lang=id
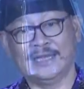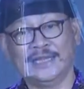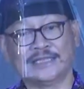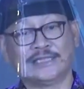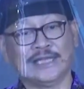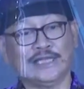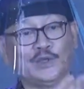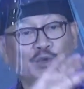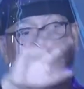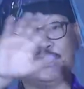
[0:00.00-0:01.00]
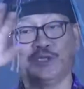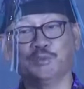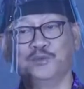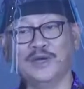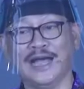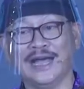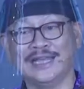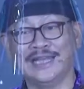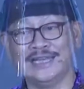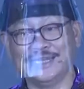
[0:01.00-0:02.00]
Dan yang segitu luas itu semua
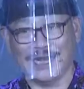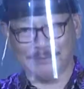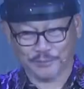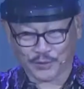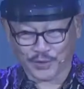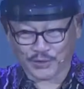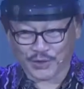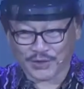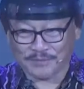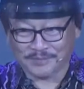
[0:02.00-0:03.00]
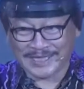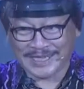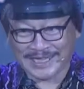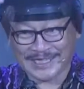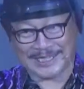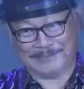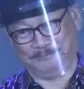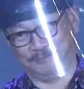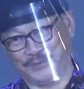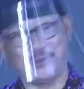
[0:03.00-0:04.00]
ada di dalam kontrol pikiran kita.
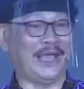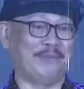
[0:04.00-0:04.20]
Itu